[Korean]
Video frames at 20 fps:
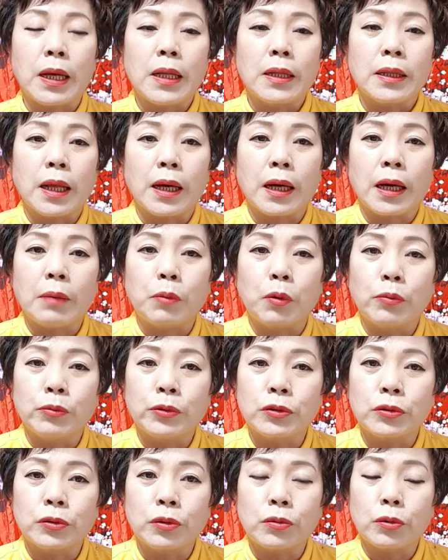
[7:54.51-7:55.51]
내가
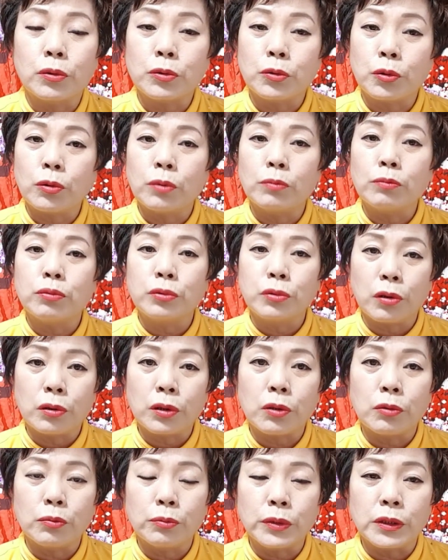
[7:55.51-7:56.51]
몸수전으로 조금 무겁게
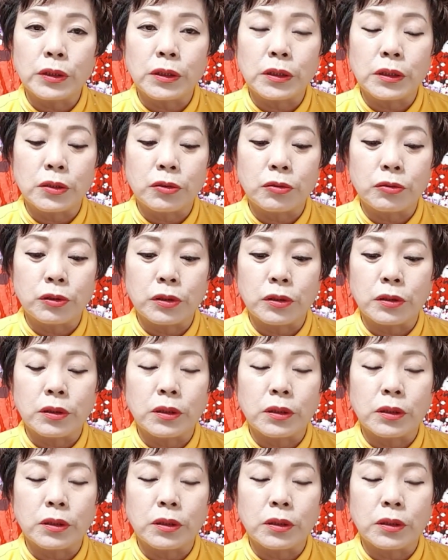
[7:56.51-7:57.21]
움직이실 수 있는